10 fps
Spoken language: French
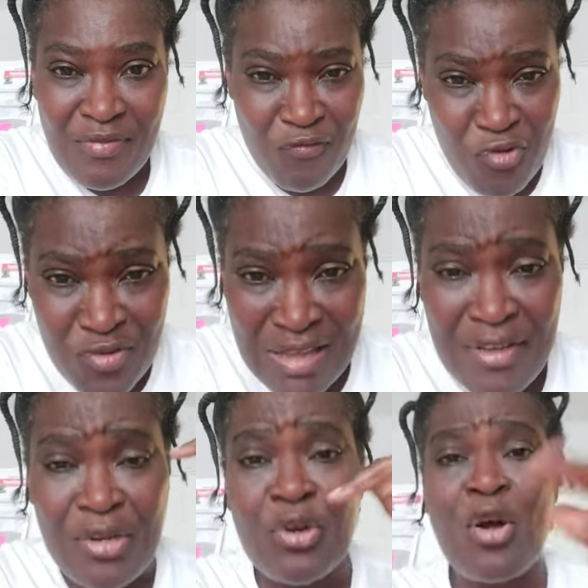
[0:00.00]
Vous avez
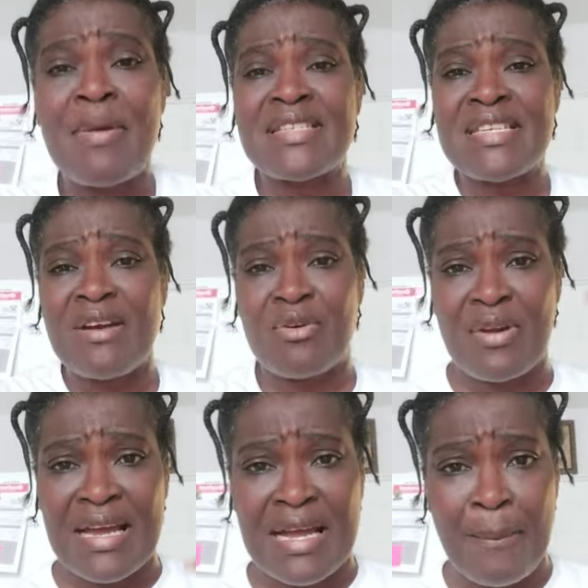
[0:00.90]
recommencé encore
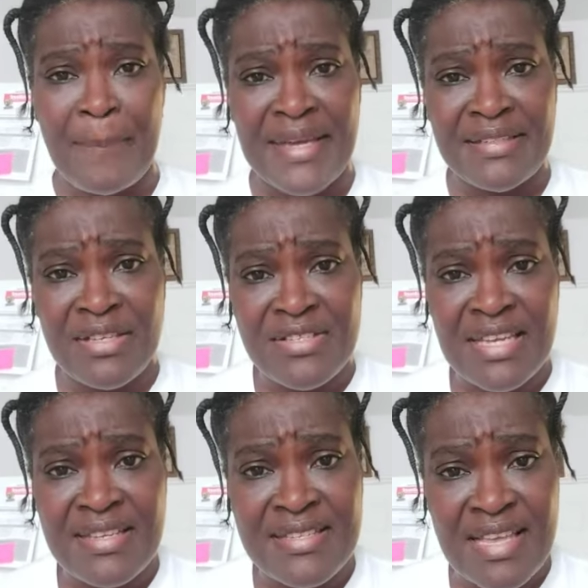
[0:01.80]
la campagne des
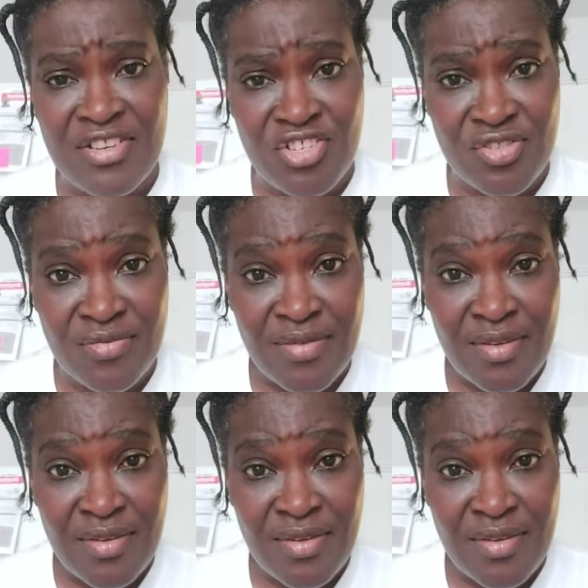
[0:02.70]
salissages.